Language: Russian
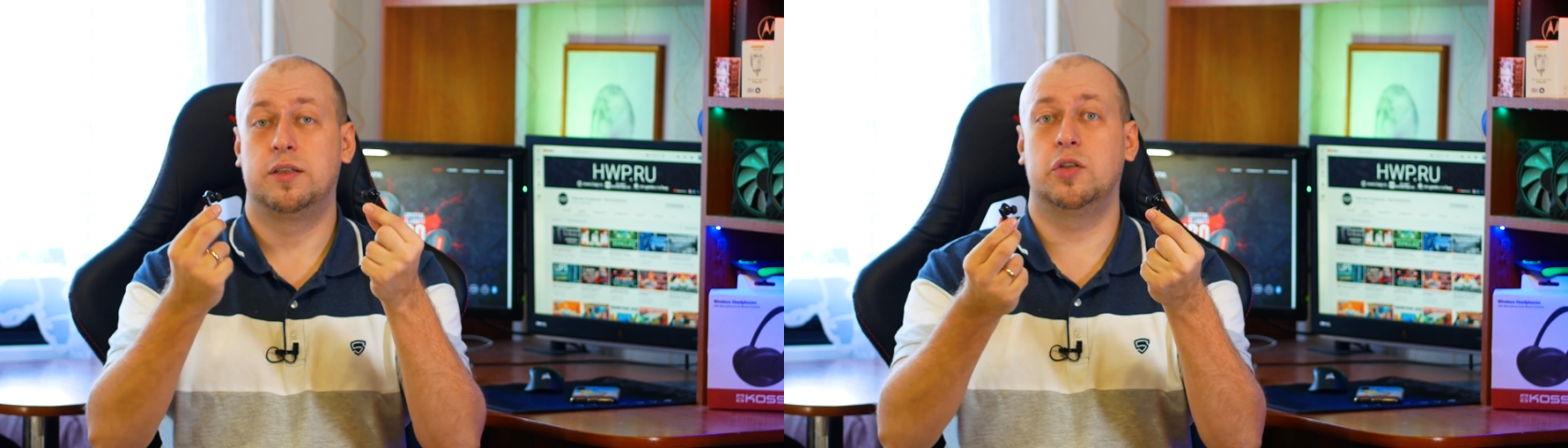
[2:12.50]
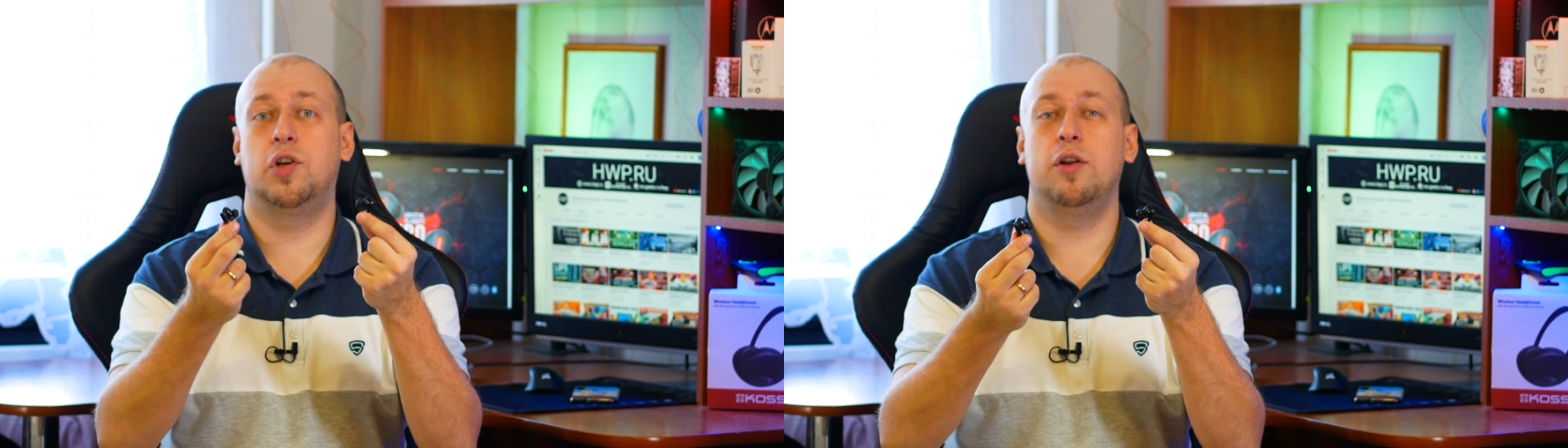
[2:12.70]

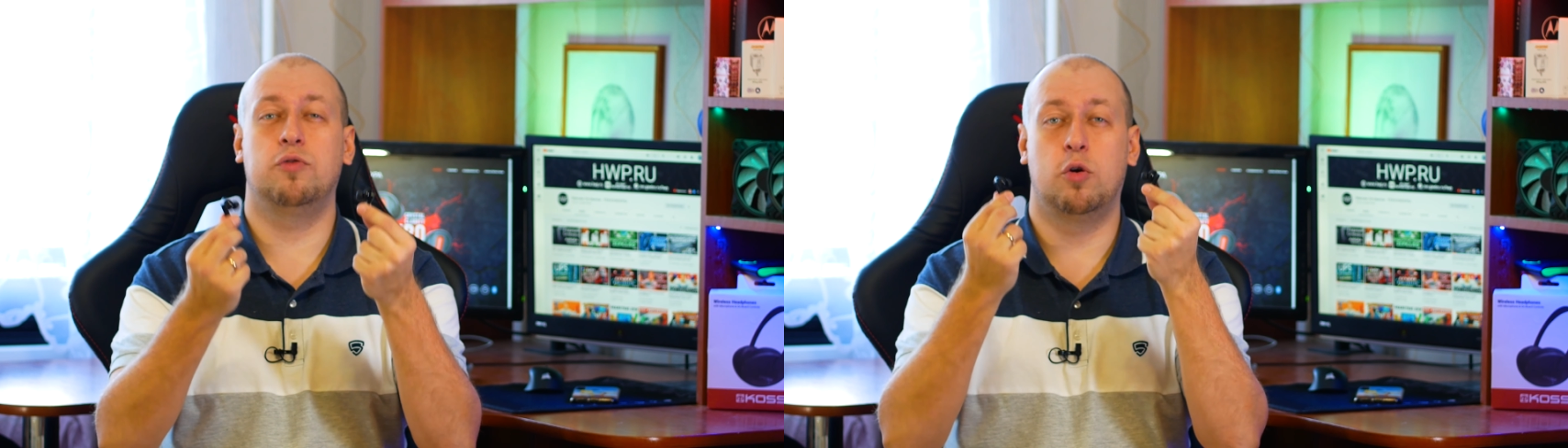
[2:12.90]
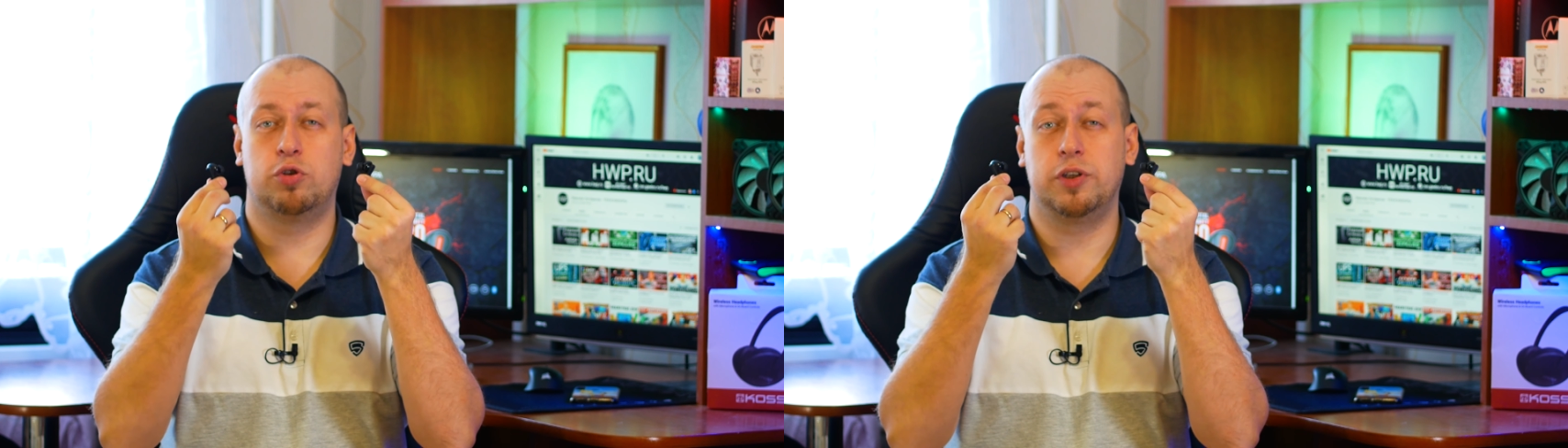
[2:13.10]
К
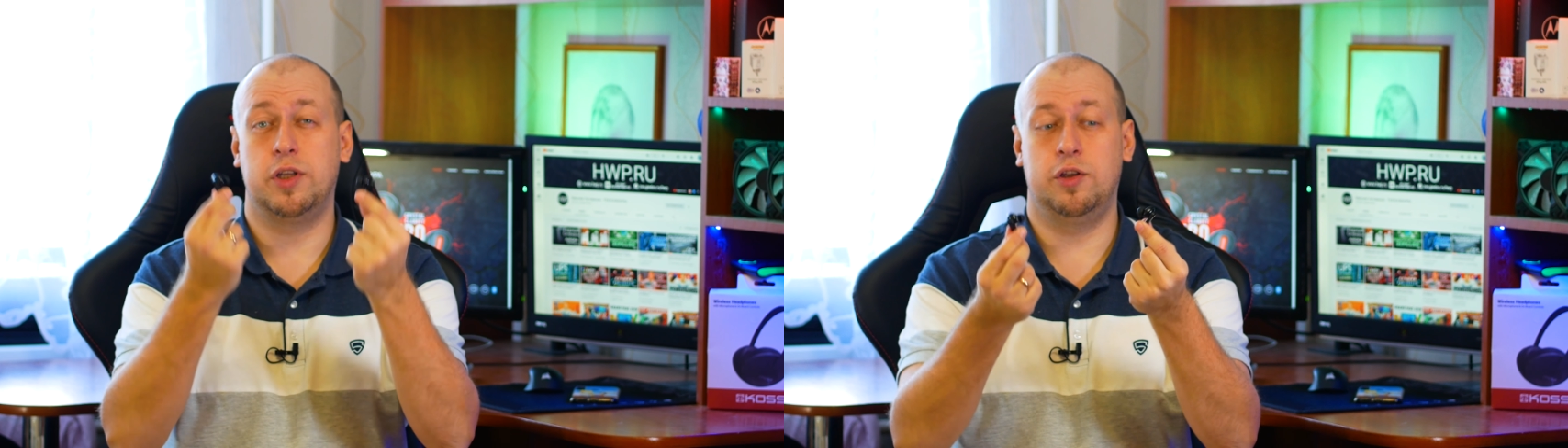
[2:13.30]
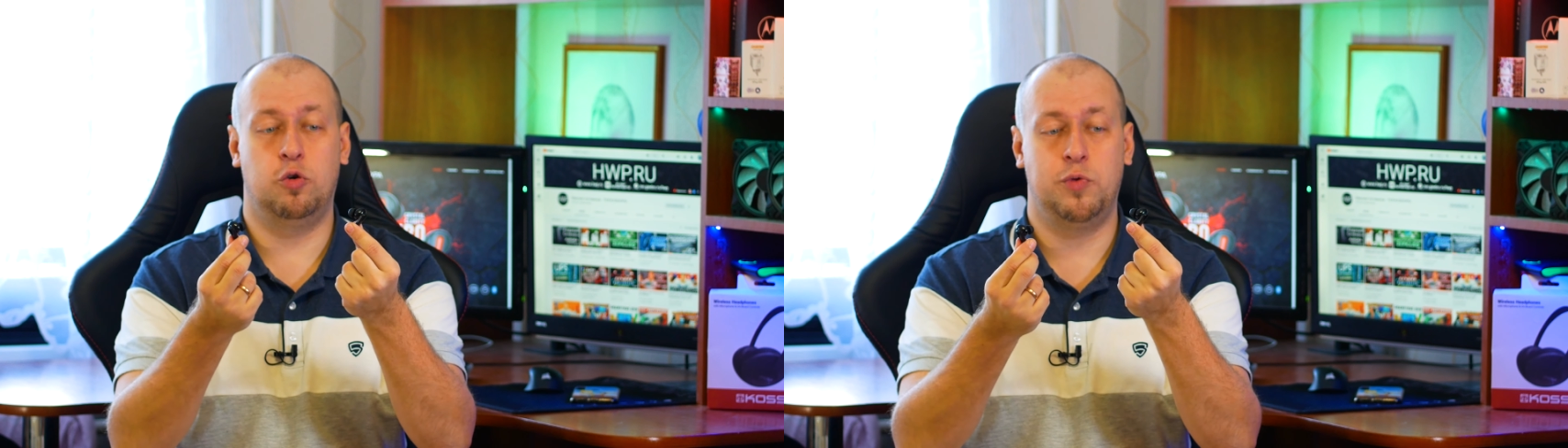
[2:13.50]
сожалению,
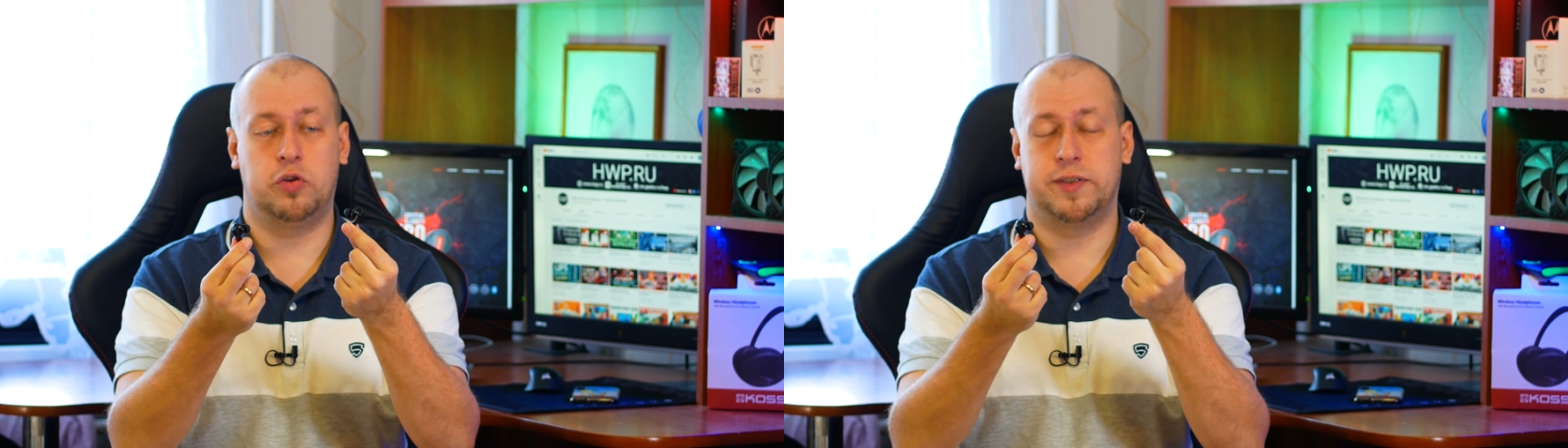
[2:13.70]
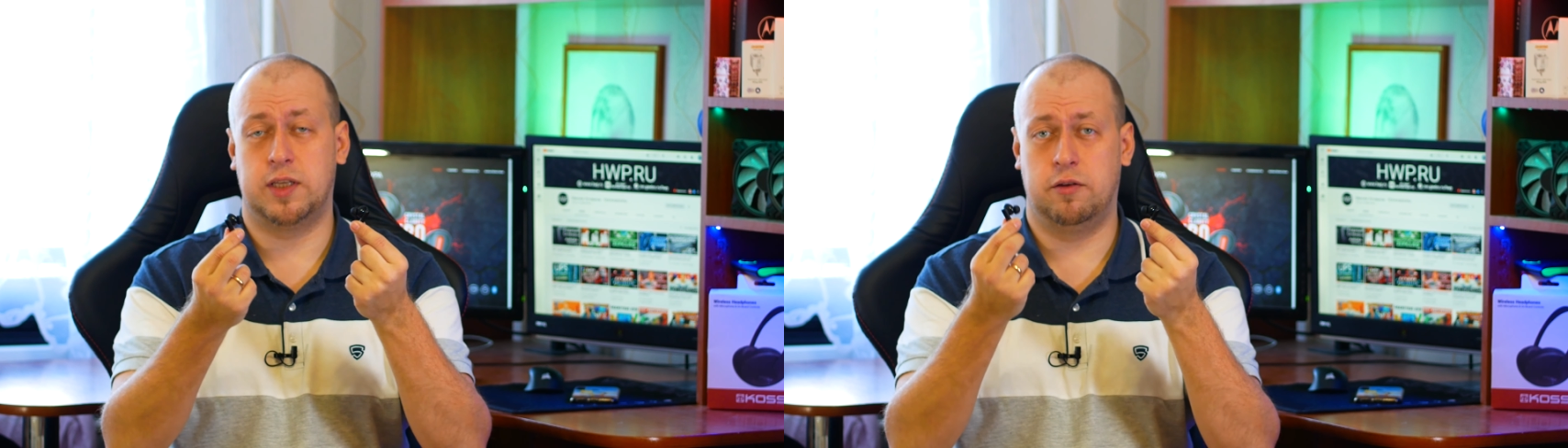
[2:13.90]
наушники не
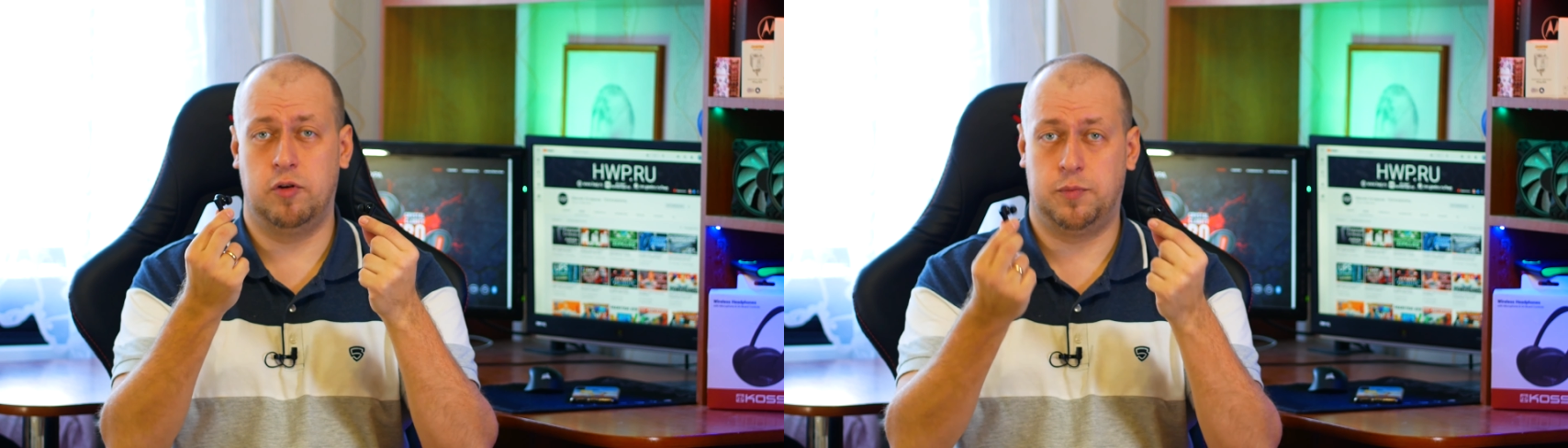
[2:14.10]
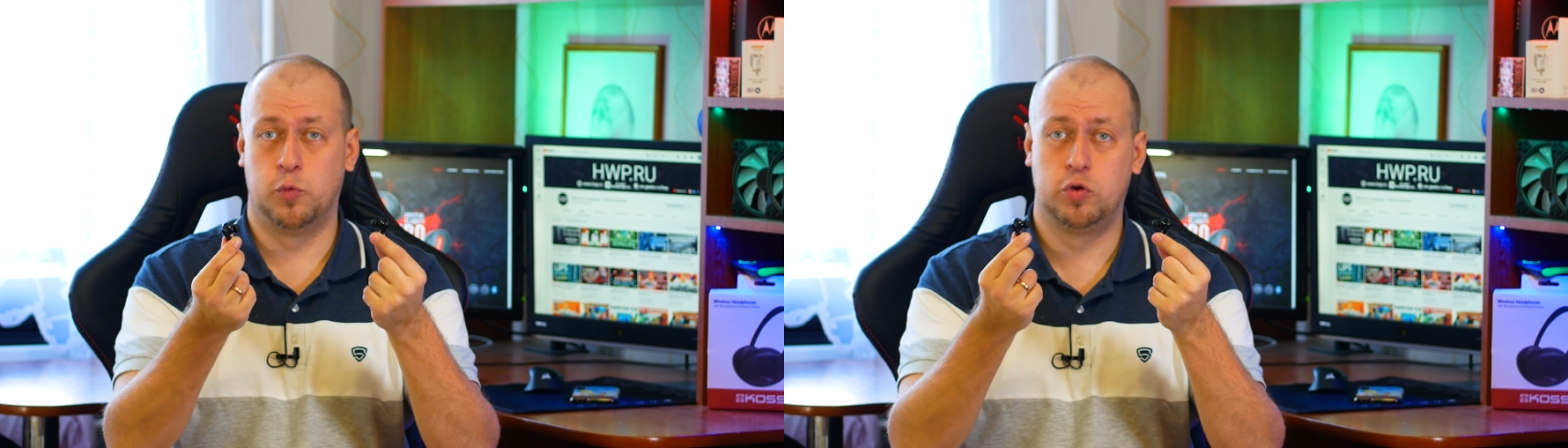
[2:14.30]
умеют
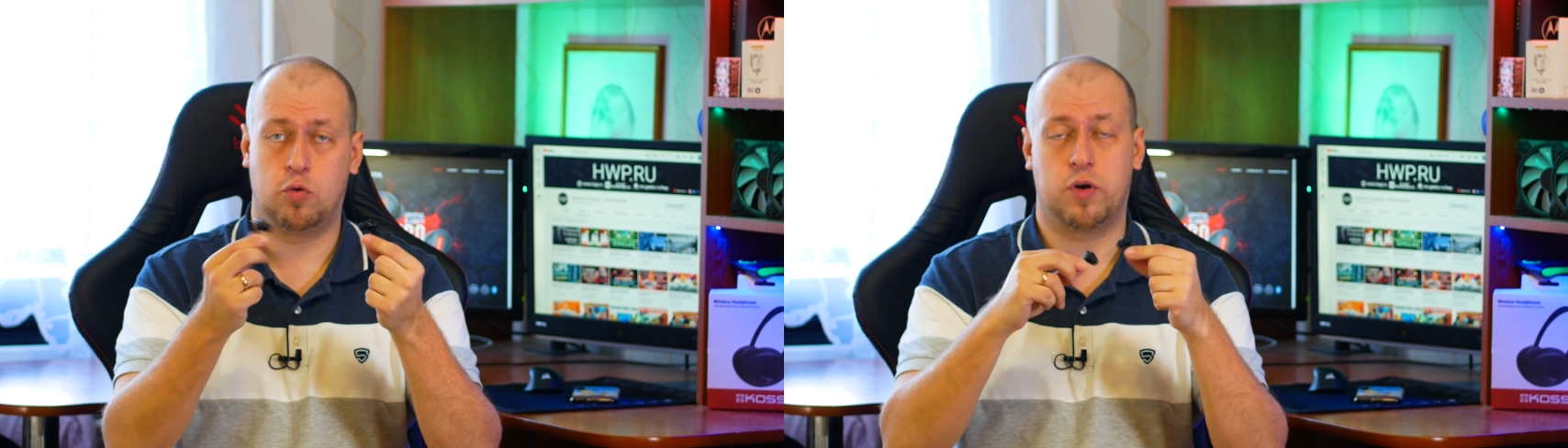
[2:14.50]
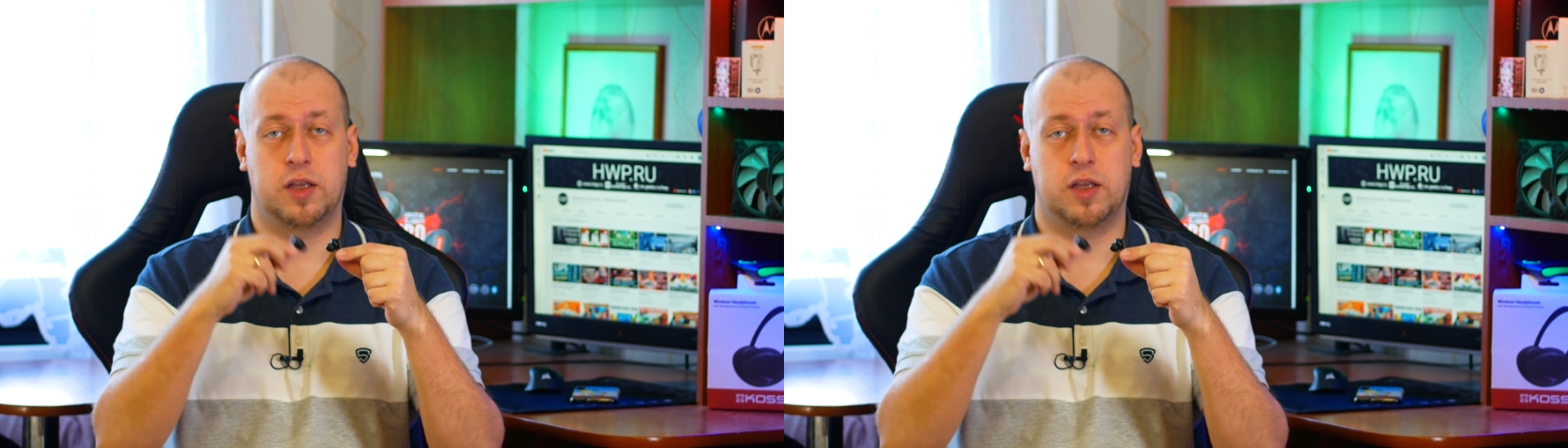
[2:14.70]
останавливать музыку,